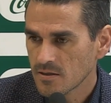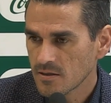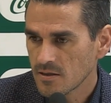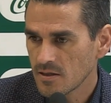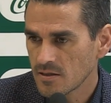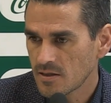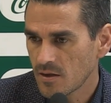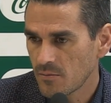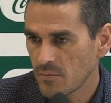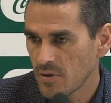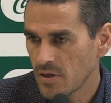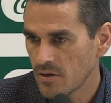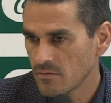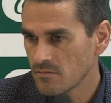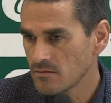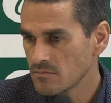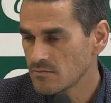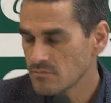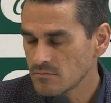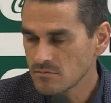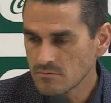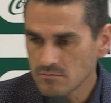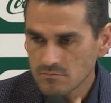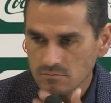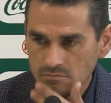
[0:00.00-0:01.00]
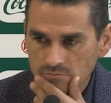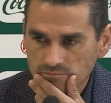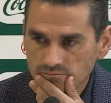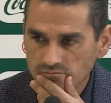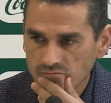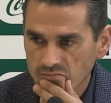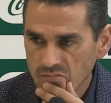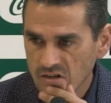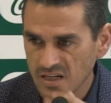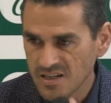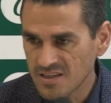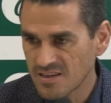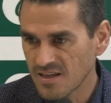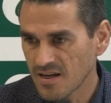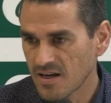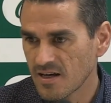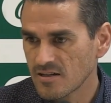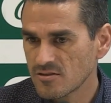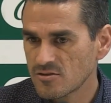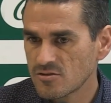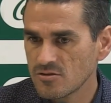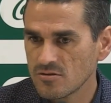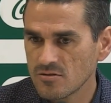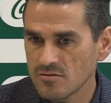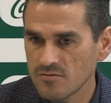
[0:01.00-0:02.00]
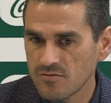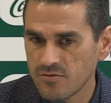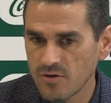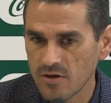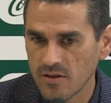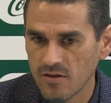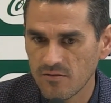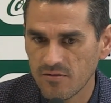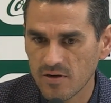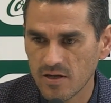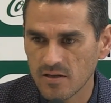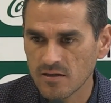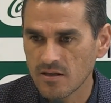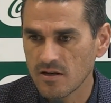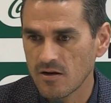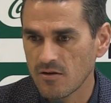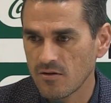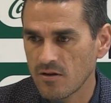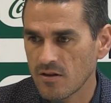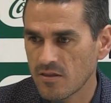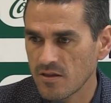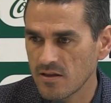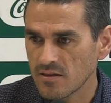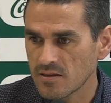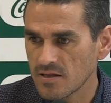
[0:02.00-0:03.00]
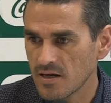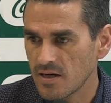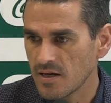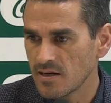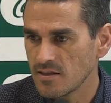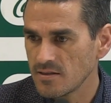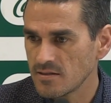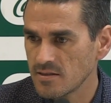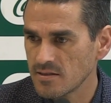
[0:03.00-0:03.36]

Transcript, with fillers: que también mm, en este caso fue diferente al lado del central.